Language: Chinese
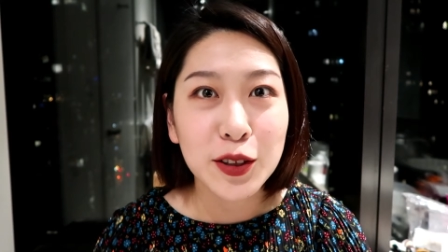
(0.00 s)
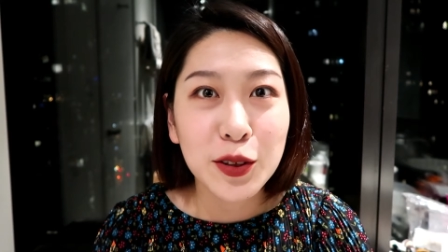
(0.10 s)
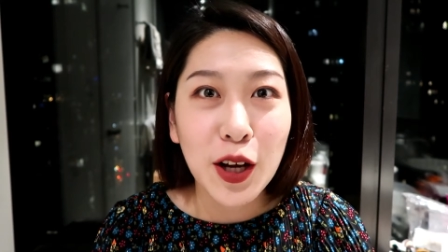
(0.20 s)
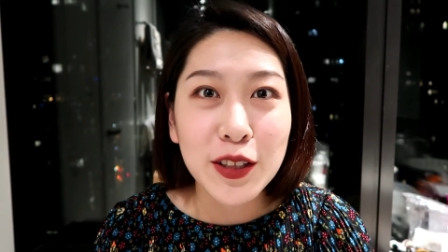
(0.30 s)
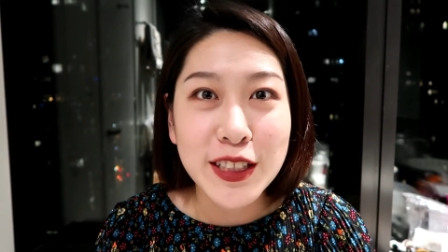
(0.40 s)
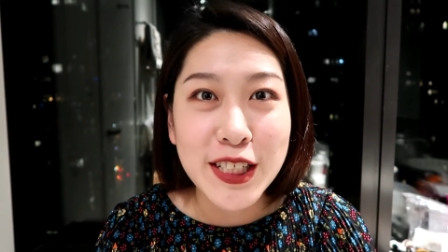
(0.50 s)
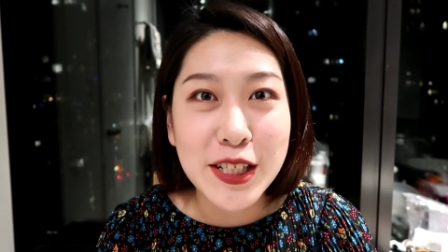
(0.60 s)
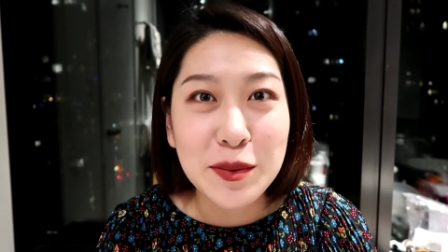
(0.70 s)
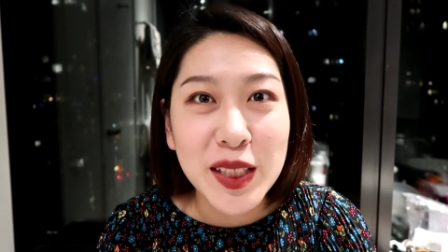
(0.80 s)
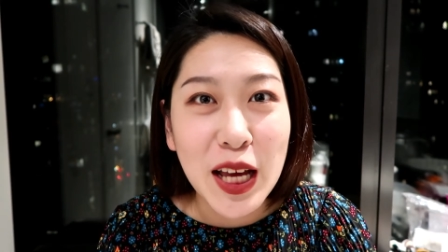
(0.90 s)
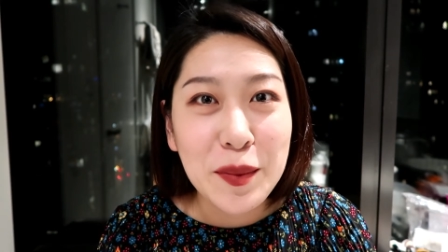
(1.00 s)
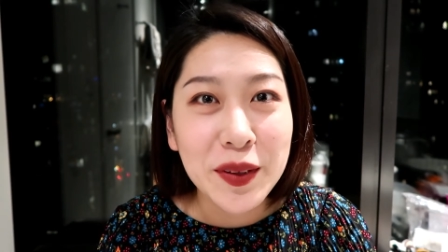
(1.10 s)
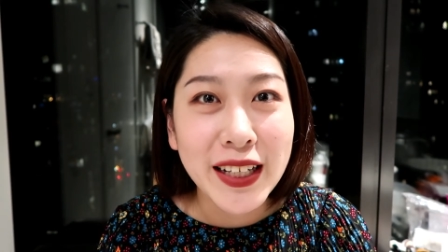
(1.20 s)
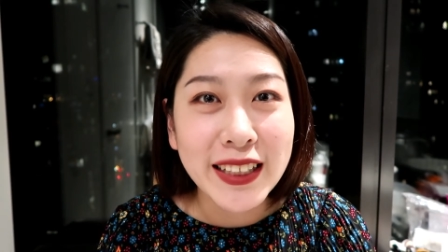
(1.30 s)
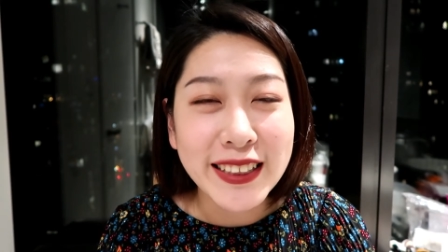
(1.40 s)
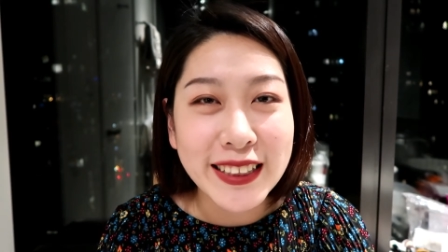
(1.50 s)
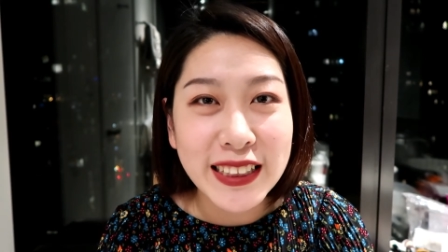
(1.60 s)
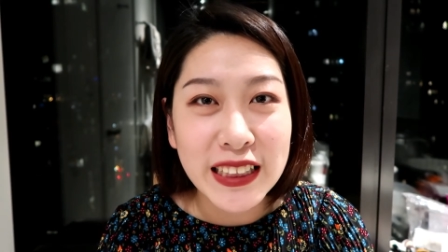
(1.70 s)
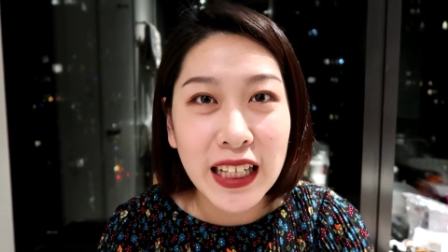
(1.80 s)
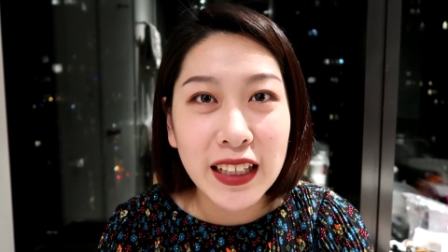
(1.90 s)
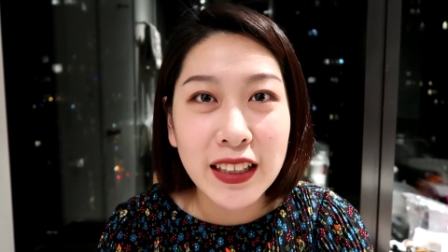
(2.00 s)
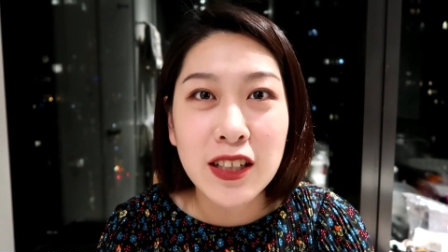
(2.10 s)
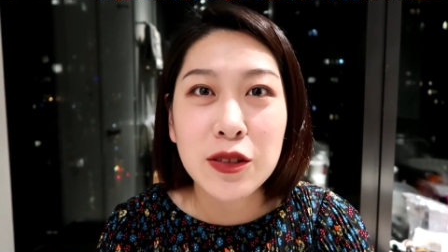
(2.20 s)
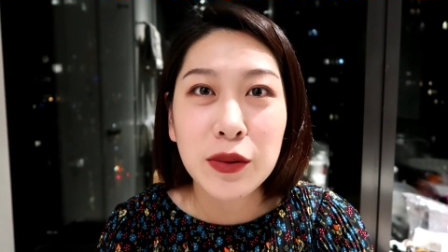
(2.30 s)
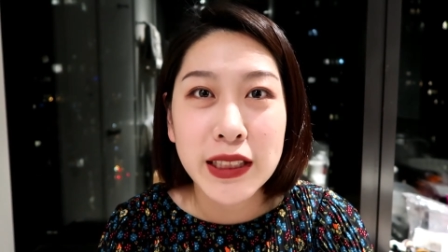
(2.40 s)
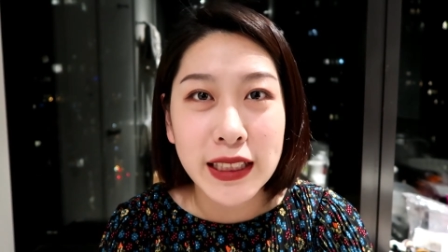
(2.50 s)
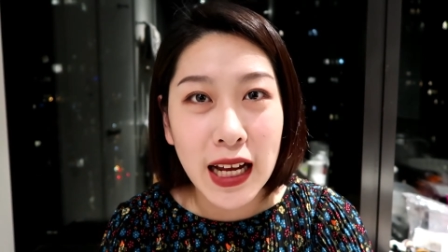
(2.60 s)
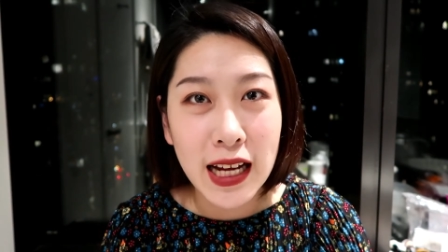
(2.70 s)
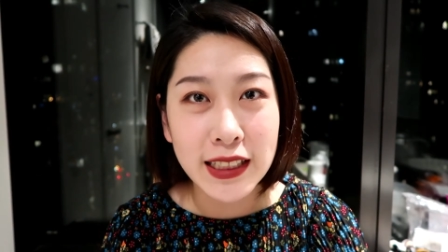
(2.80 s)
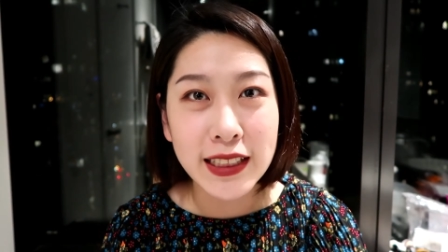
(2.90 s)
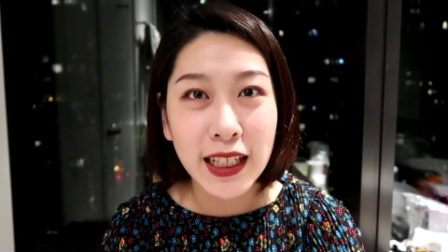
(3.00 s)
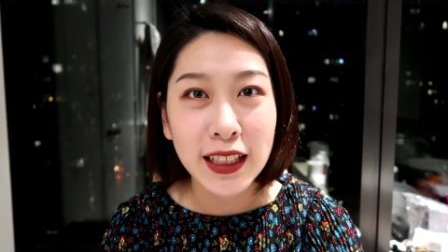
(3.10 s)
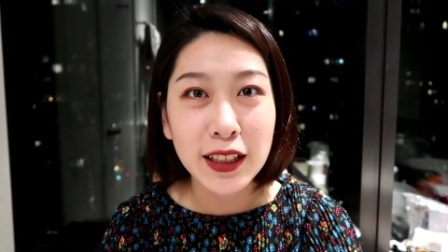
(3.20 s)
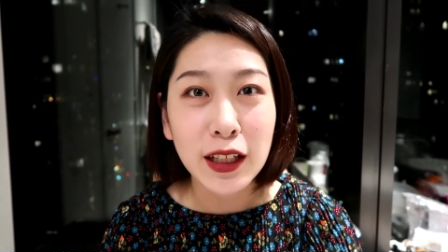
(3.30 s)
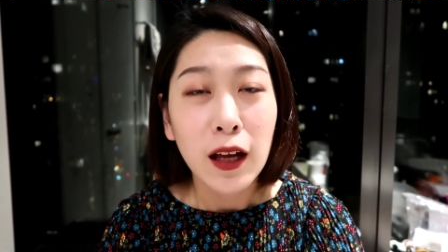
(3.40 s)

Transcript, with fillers: 录了好几支视频，还没有来得及剪，但是我今天还是想，